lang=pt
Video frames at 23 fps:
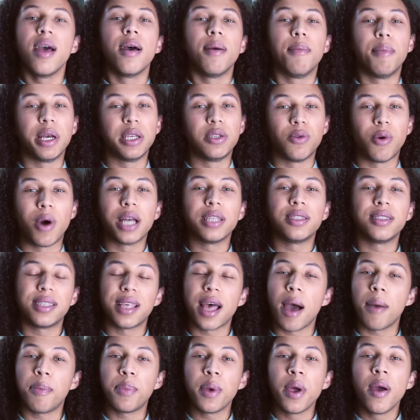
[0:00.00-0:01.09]
mas o
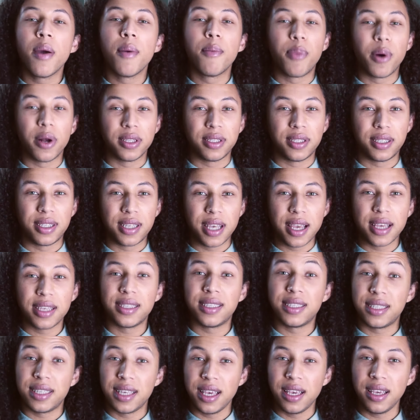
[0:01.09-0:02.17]
WhatsApp pode ser
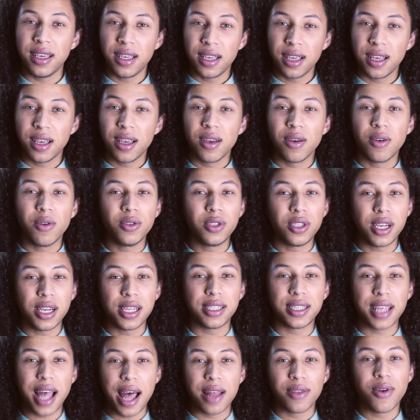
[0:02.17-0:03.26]
sim
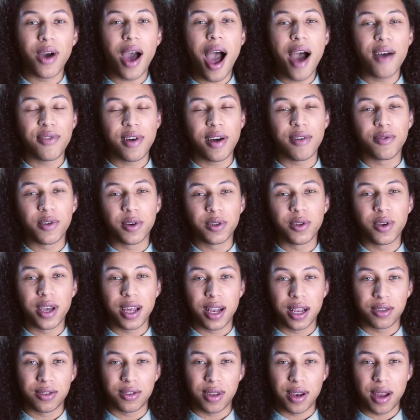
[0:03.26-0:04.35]
utilizado a favor do
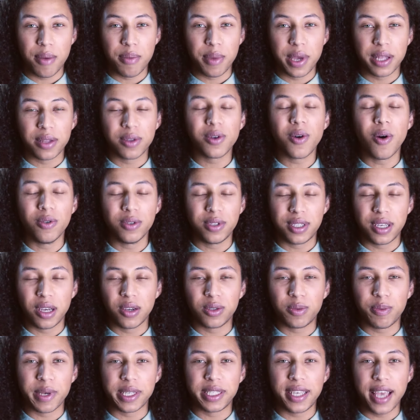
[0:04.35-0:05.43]
relacionamento com
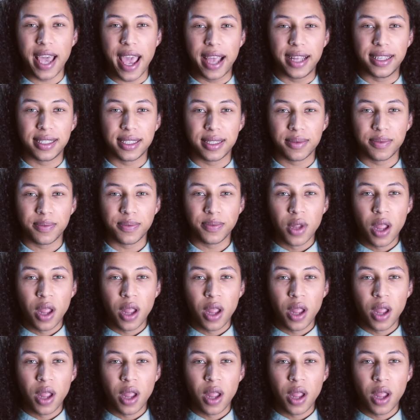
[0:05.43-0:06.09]
seus pacientes.